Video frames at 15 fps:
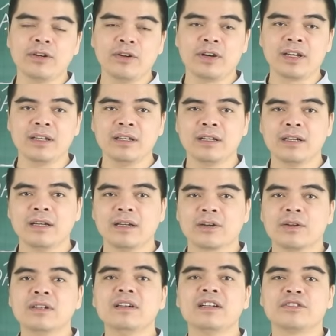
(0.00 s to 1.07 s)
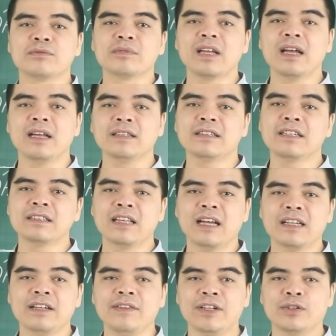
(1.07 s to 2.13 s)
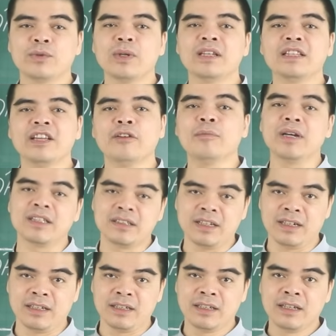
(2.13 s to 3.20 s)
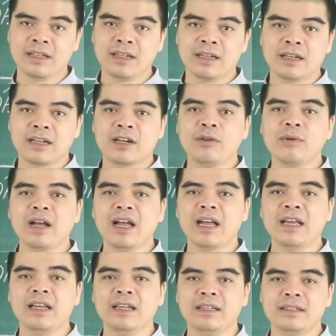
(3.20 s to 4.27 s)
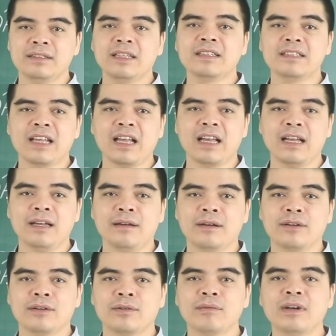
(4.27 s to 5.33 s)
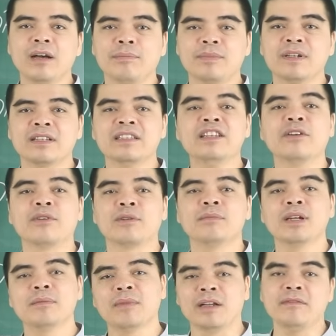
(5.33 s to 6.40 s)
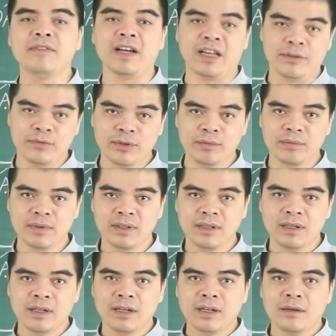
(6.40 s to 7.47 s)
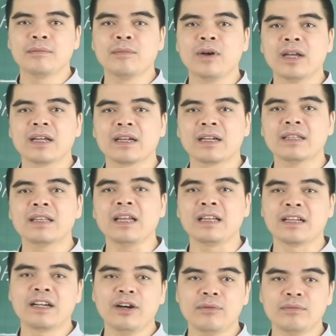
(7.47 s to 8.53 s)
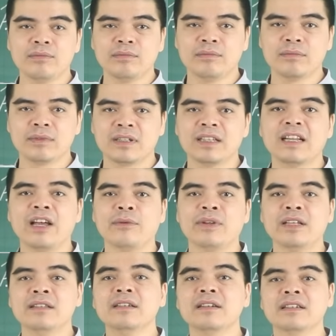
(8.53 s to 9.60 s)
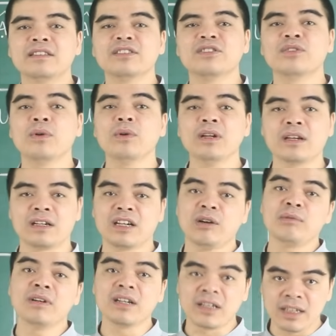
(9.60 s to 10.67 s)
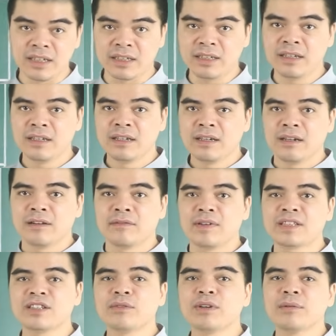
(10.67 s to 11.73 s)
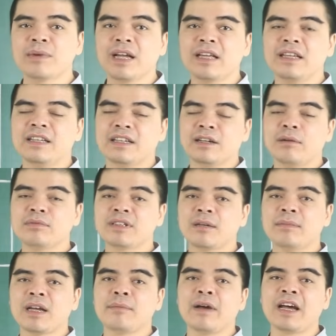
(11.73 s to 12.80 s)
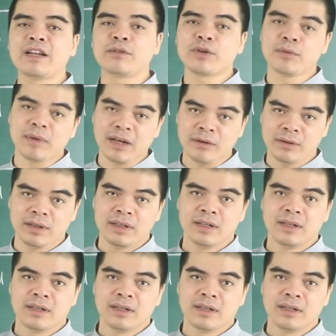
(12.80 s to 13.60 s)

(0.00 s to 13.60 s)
nói, con người chúng ta sinh ra đã phải tuân theo mệnh trời. Không ai sinh ra cũng gặp được nhiều cái may mắn và hạnh phúc. Mọi cái thành công thì đều đến từ cái sự nỗ lực không ngừng nghỉ. Và trong năm hai nghìn không trăm hai mươi ba năm Quý Mão